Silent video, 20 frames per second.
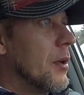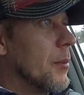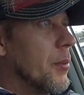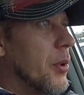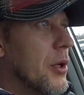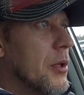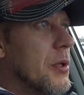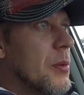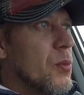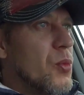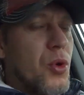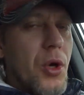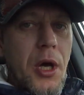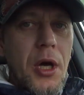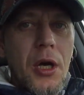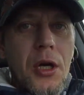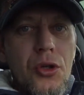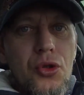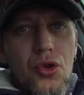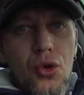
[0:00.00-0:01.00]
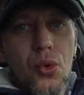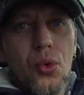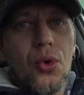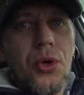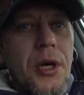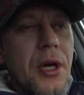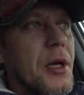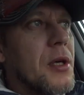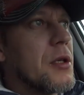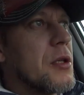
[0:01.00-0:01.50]
поэтому я и хочу
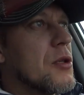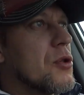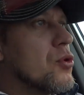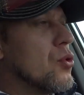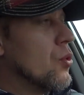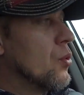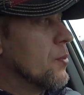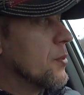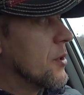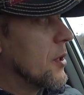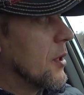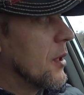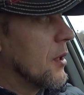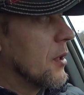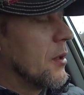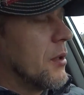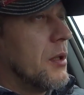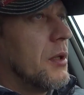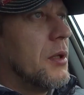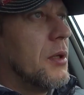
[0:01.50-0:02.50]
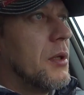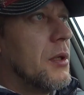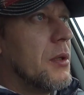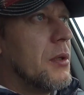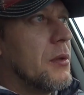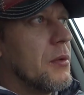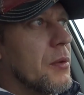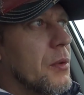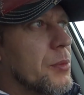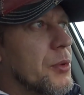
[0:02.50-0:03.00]
уехать из Омска
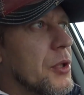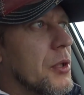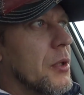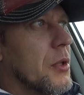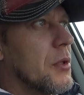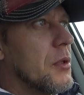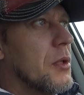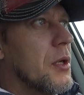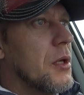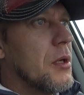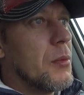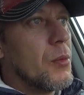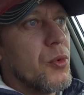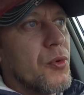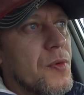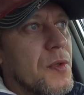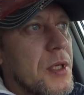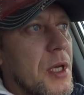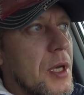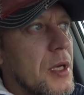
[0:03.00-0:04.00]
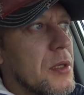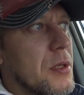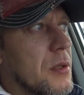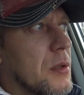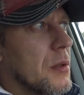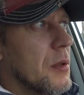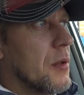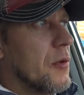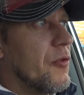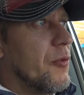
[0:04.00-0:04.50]
и вообще где-нибудь взять
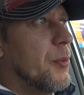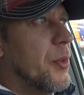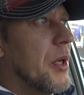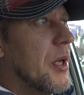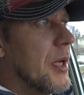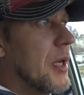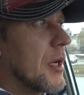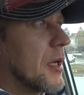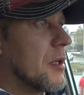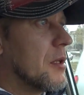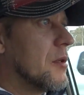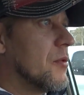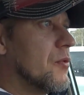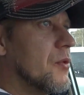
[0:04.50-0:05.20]
в пригороде,